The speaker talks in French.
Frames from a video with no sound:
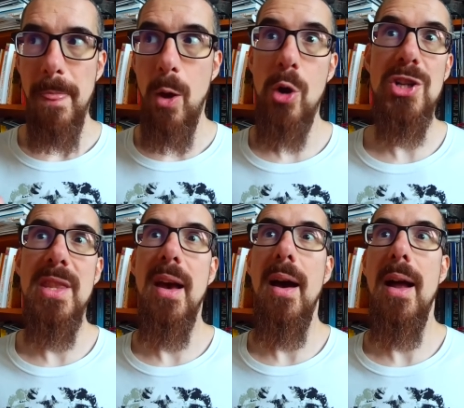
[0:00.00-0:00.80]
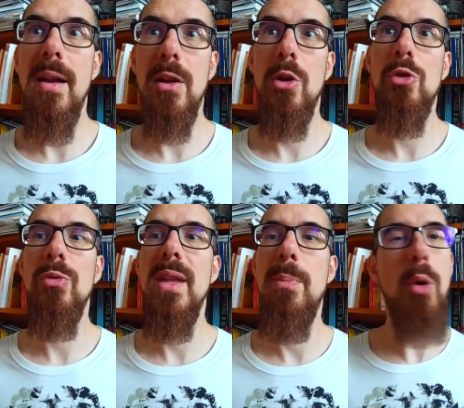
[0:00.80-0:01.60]
en général, quand
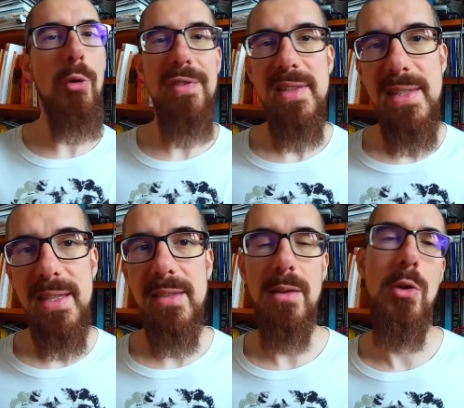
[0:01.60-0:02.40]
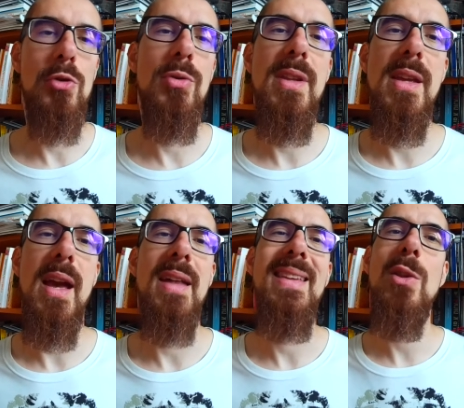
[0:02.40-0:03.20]
on est prophétique, quand on est
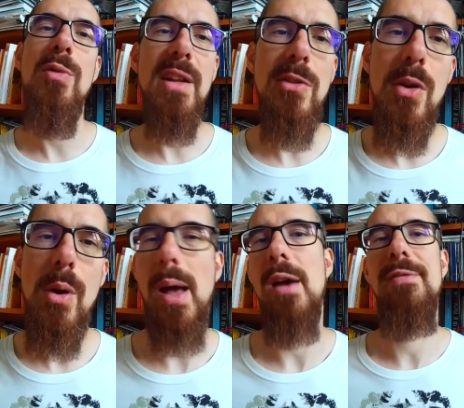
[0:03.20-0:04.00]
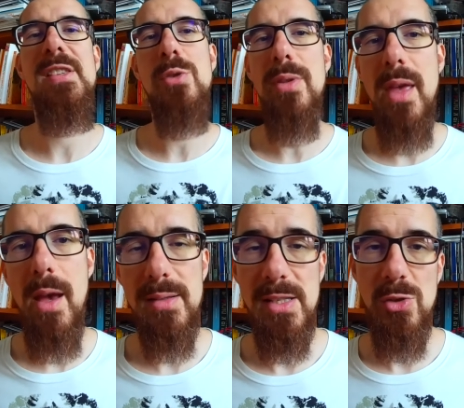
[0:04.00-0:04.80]
un innovateur, un
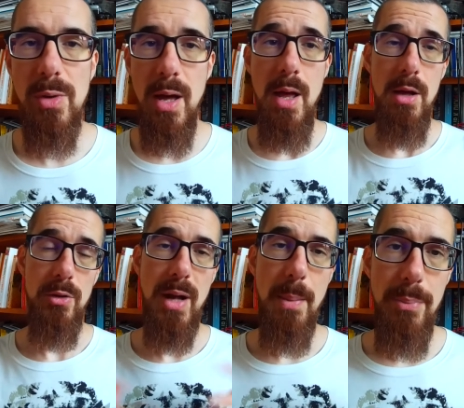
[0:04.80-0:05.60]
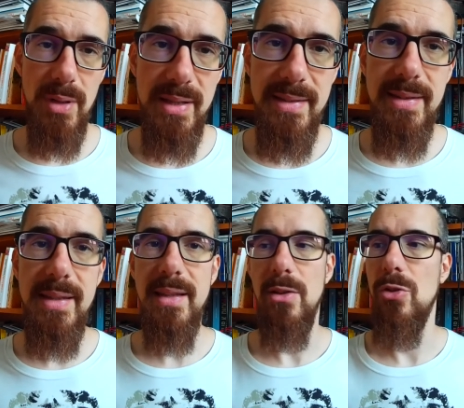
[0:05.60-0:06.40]
visionnaire, que ce soit dans la
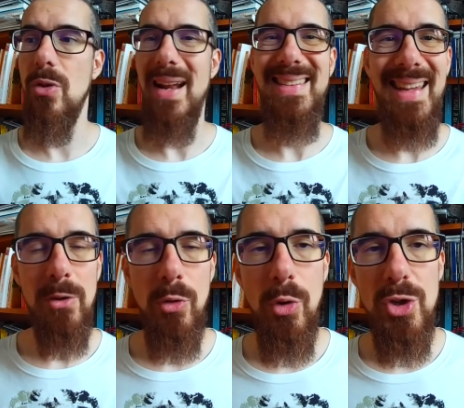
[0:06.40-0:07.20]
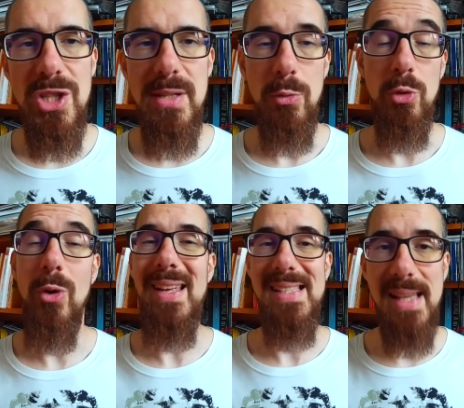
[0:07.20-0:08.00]
politique, dans la technologie ou dans
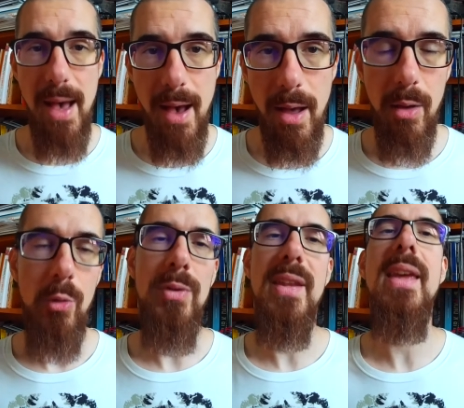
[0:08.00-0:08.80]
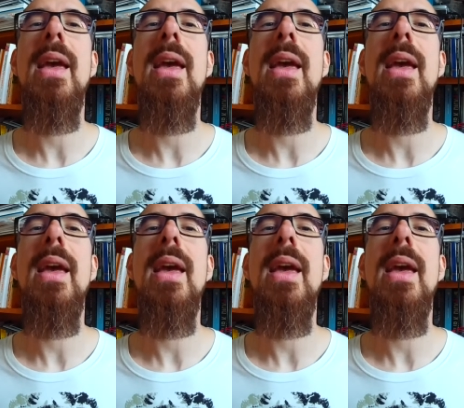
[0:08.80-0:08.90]
les arts, on n'est